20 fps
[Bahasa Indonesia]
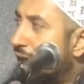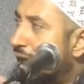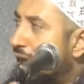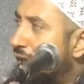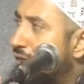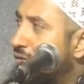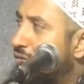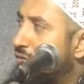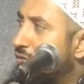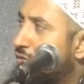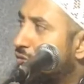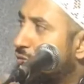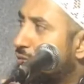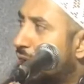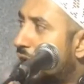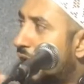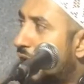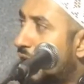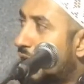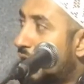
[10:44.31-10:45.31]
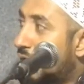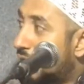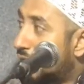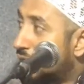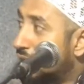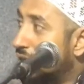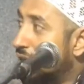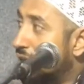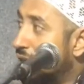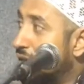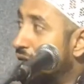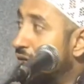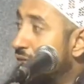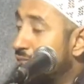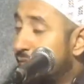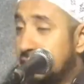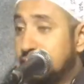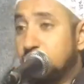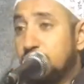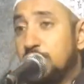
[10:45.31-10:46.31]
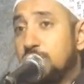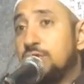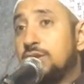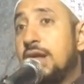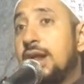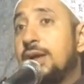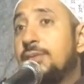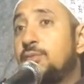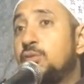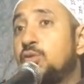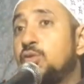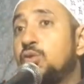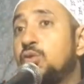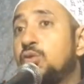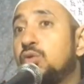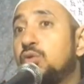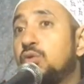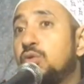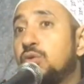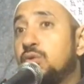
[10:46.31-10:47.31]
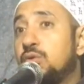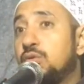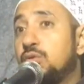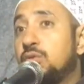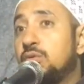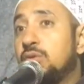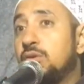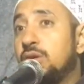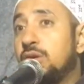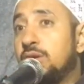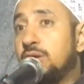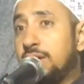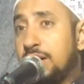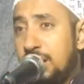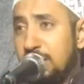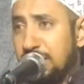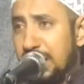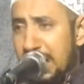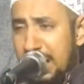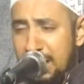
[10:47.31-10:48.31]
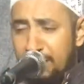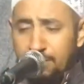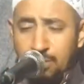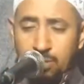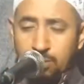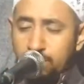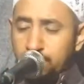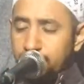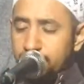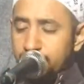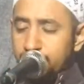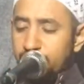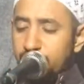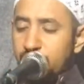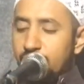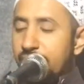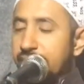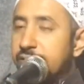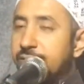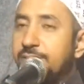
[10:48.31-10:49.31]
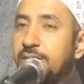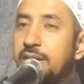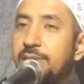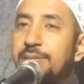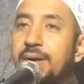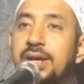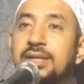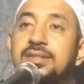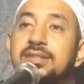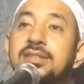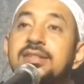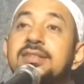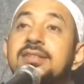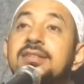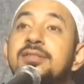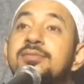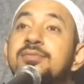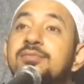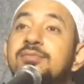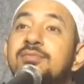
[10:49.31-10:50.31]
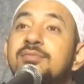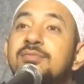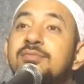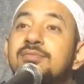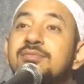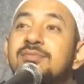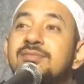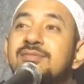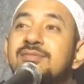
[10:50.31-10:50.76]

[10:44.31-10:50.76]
Ketika mau mengusap tangan. Karena itu dikatakan di dalam Zubat.